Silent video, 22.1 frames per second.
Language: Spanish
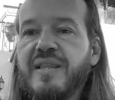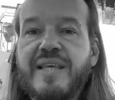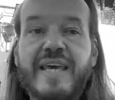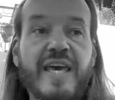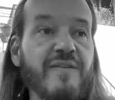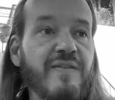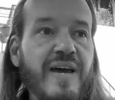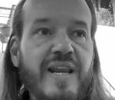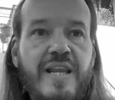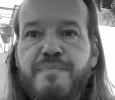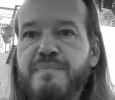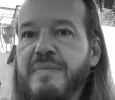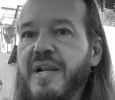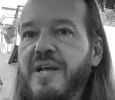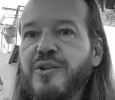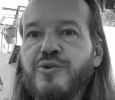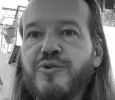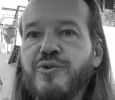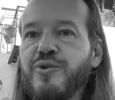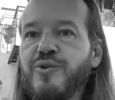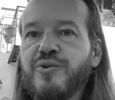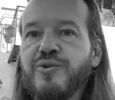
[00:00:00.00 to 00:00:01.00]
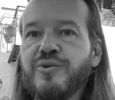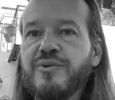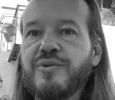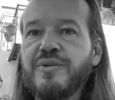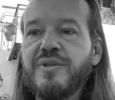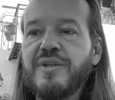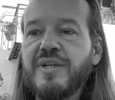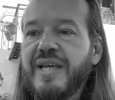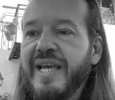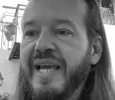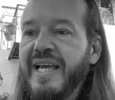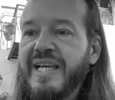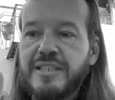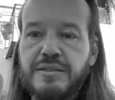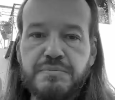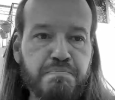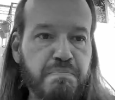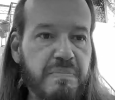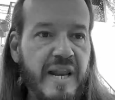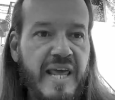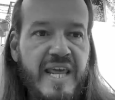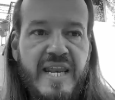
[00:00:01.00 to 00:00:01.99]
que vale para todo, que es
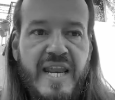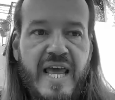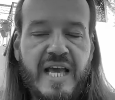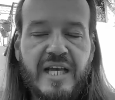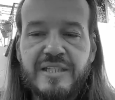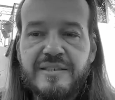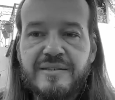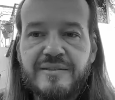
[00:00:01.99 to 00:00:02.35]
plena,